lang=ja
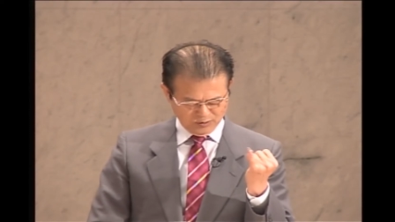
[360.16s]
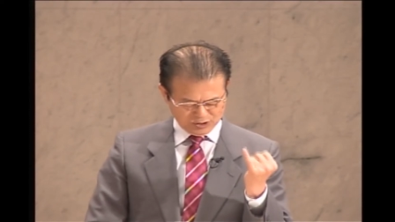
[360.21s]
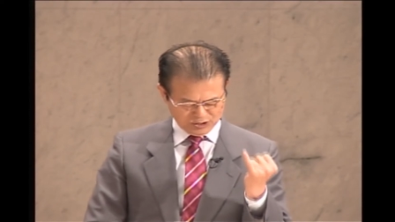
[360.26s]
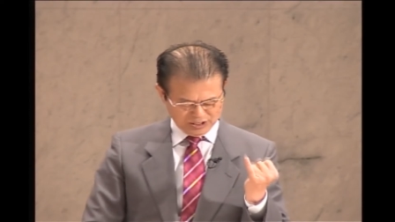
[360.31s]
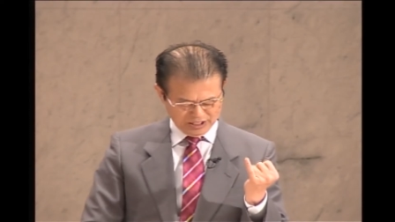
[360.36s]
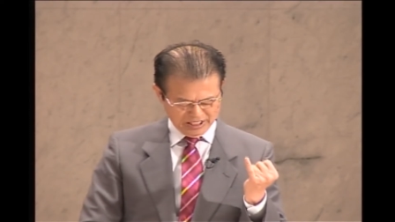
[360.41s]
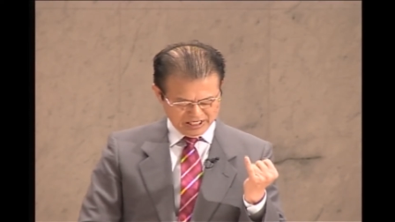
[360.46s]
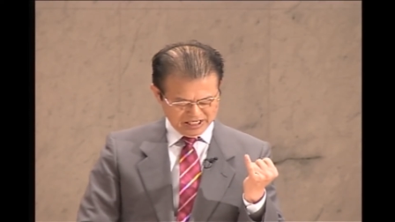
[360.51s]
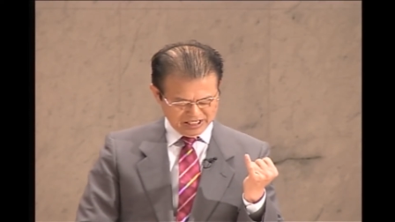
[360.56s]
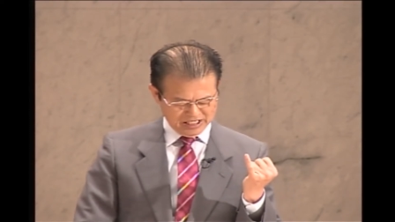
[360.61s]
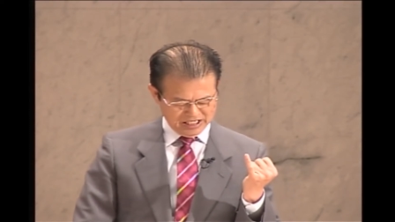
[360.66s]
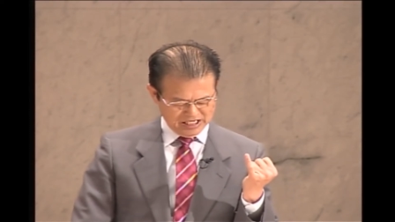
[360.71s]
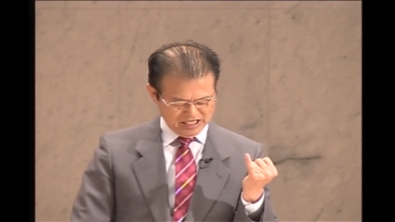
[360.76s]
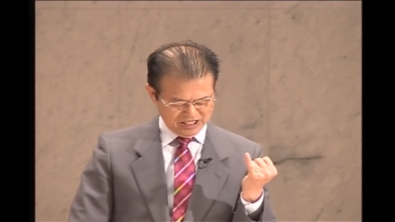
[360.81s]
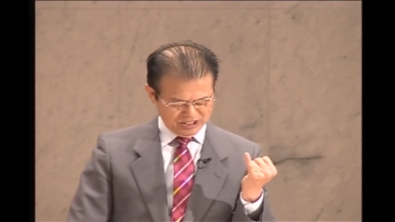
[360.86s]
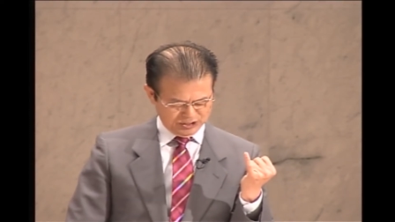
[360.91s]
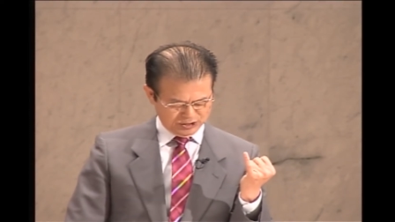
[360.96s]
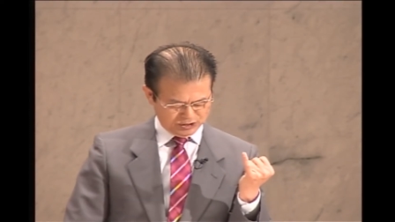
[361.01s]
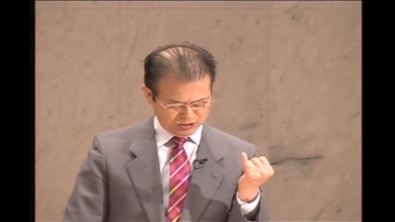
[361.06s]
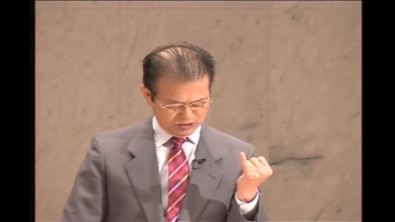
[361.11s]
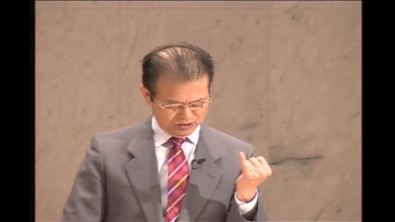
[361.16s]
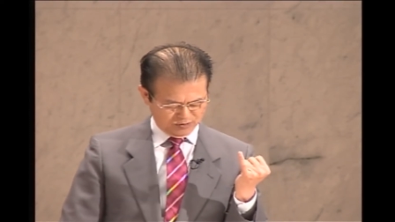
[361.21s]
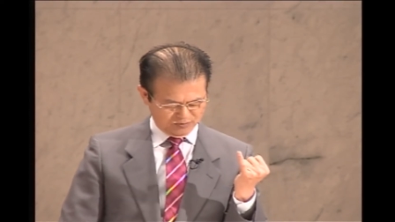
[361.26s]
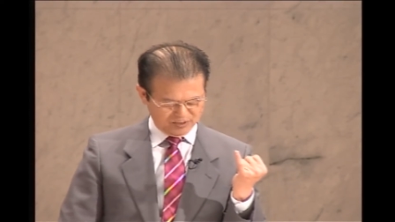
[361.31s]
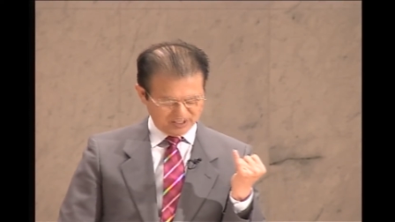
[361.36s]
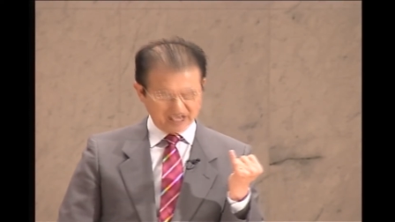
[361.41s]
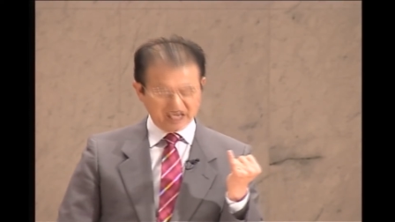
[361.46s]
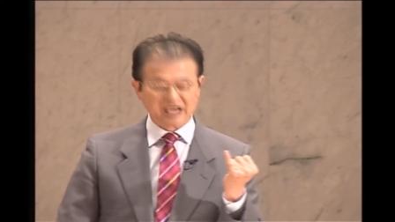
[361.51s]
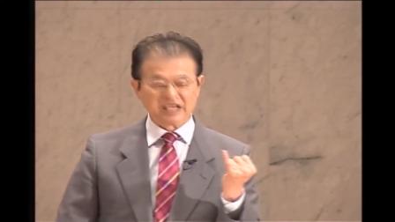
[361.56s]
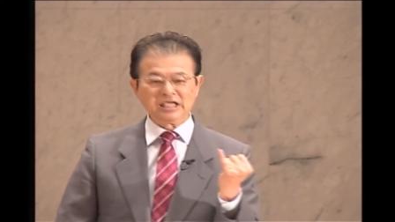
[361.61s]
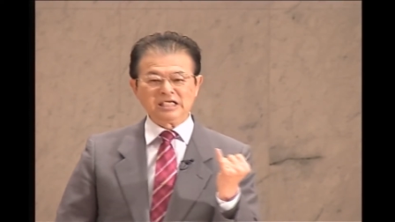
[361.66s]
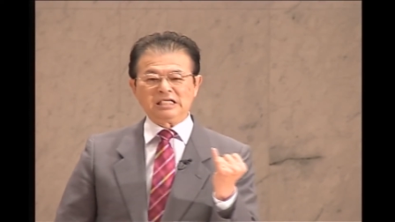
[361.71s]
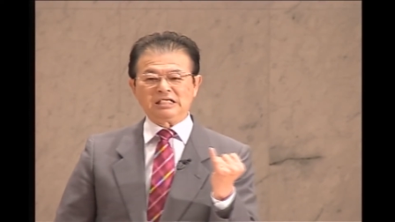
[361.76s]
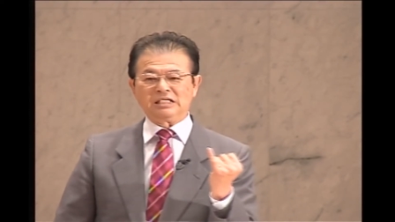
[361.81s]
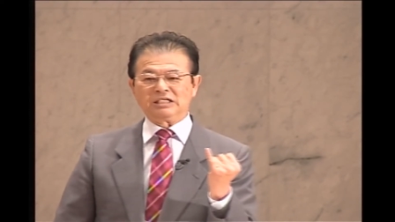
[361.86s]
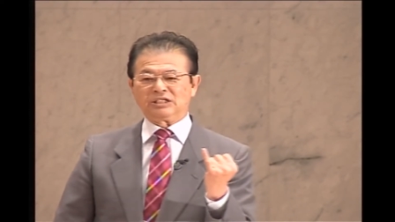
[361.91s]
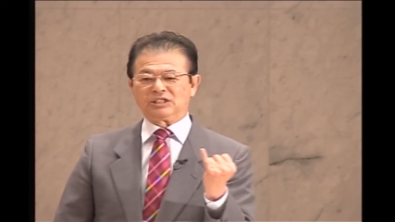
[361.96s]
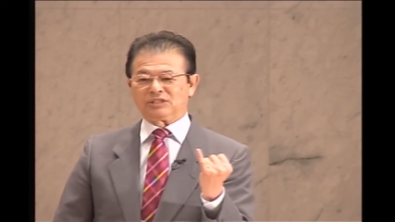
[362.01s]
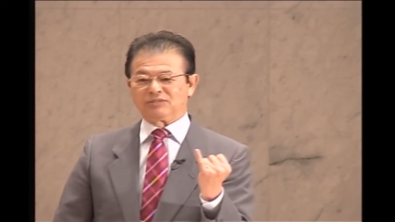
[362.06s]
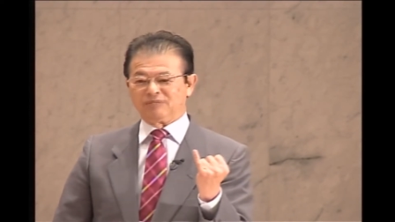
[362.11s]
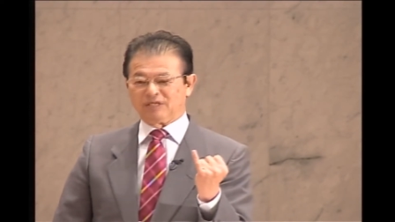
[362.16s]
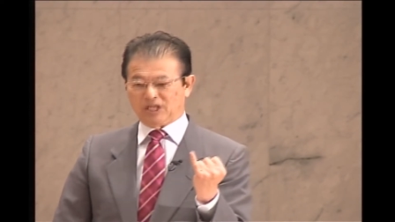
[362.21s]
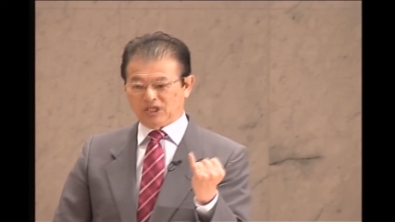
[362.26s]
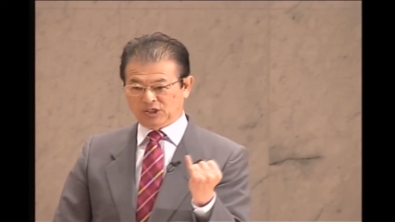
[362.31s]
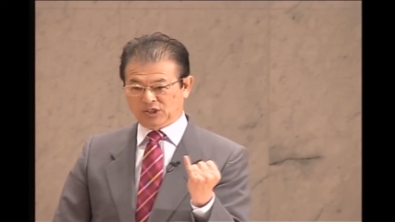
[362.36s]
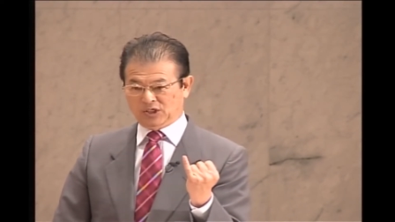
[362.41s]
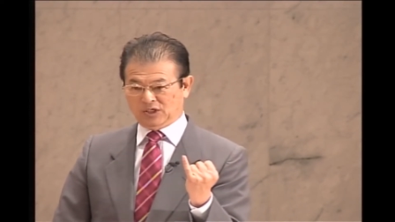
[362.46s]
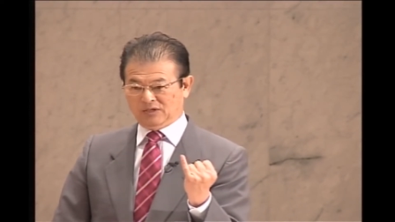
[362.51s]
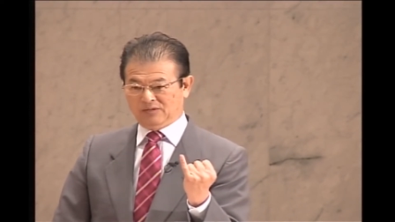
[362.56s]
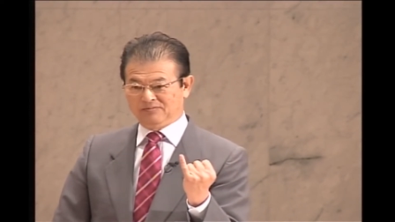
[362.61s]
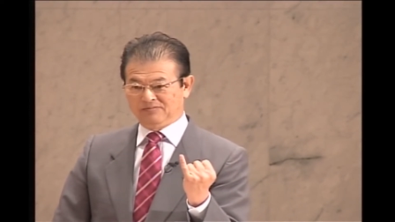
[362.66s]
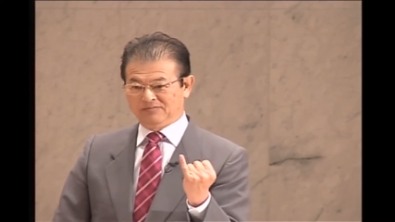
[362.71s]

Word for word: しえに主の宮に住むでしょ